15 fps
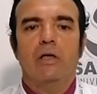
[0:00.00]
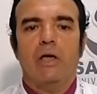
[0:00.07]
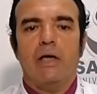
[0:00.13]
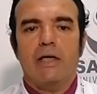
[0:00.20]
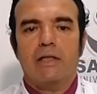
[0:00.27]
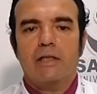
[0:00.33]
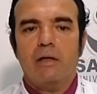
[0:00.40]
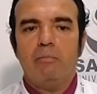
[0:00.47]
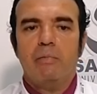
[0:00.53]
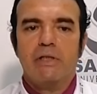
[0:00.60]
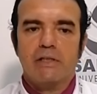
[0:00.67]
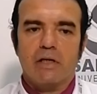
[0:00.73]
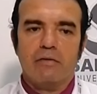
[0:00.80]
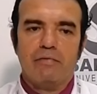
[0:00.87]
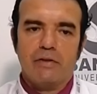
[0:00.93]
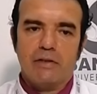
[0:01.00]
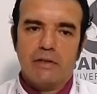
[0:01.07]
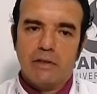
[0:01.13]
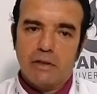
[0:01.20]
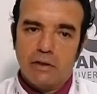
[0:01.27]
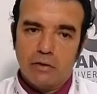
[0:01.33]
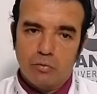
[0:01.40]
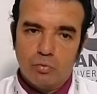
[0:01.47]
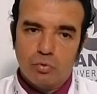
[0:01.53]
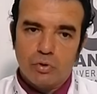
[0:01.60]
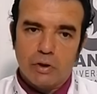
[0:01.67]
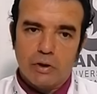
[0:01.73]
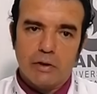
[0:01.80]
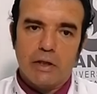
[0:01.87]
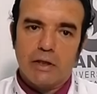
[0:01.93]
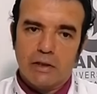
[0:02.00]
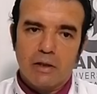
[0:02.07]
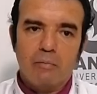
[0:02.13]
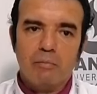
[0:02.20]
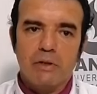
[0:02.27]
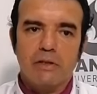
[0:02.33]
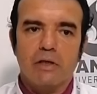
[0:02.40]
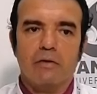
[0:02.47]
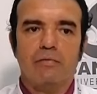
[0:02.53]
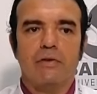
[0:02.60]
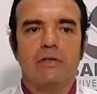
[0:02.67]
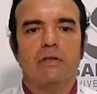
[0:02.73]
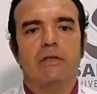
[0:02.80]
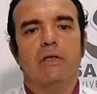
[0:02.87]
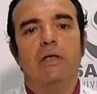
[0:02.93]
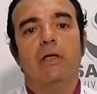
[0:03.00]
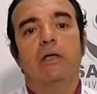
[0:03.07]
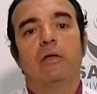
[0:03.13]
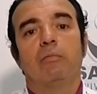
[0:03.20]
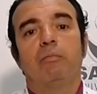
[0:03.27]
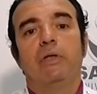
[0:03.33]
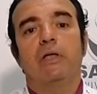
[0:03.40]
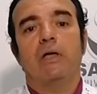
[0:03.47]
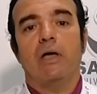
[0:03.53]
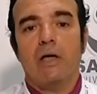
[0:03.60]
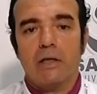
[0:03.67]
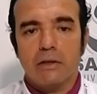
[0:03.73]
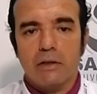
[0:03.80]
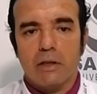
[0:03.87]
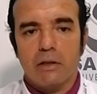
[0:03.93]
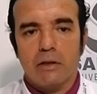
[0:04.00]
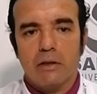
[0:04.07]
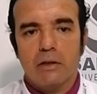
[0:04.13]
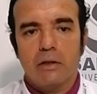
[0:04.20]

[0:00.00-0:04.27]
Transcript: eklem mesafesi düzeyinde, eklem mesafesinde bir ağrıdan,